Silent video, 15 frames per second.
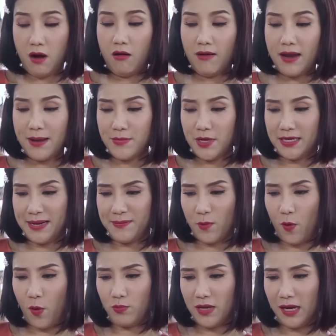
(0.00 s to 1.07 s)
Ôi em nhìn
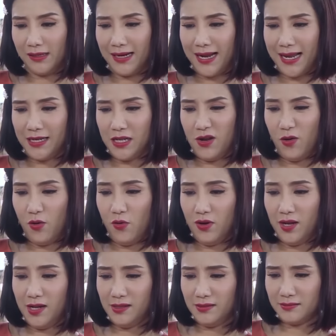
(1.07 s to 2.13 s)
em còn không nhận ra anh
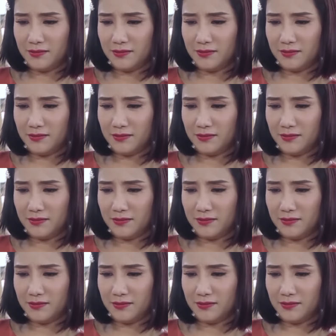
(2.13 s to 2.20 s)
luôn á.